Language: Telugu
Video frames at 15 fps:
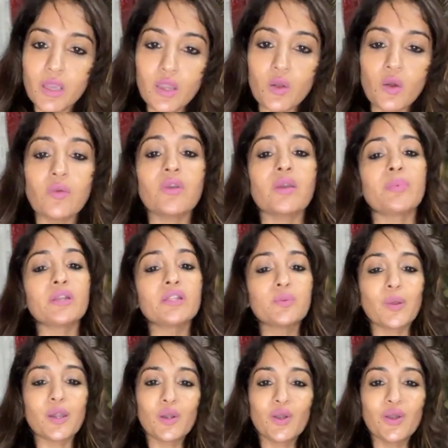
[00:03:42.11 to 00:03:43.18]
మేము కూడా వెపన్స్
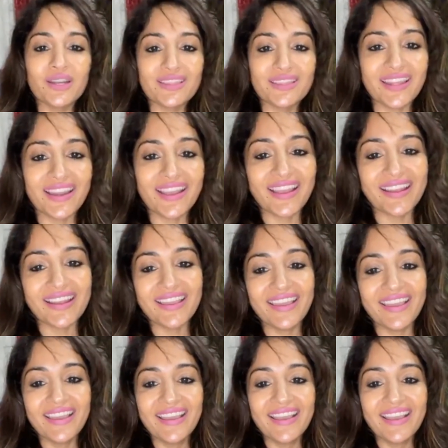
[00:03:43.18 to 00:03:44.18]
పెట్టుకొని తిరగాలి